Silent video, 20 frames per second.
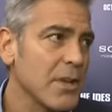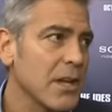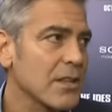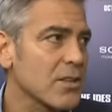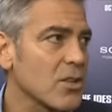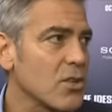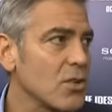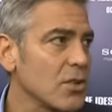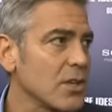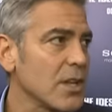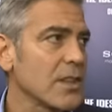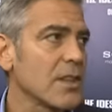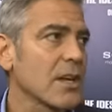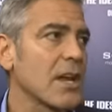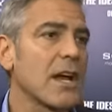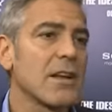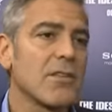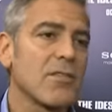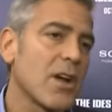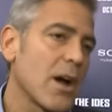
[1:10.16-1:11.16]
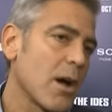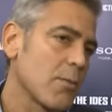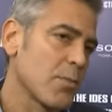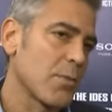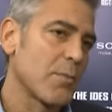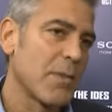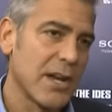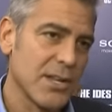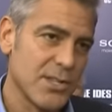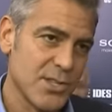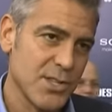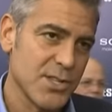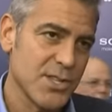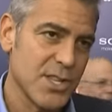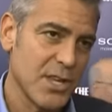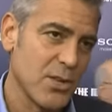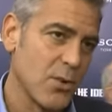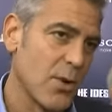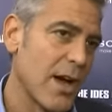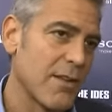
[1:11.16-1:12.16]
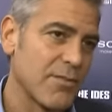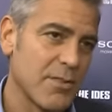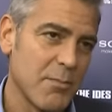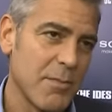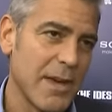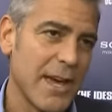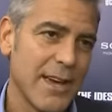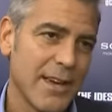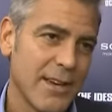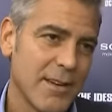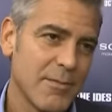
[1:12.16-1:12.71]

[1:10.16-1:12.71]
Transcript: в политике мало изменились. Я не политик,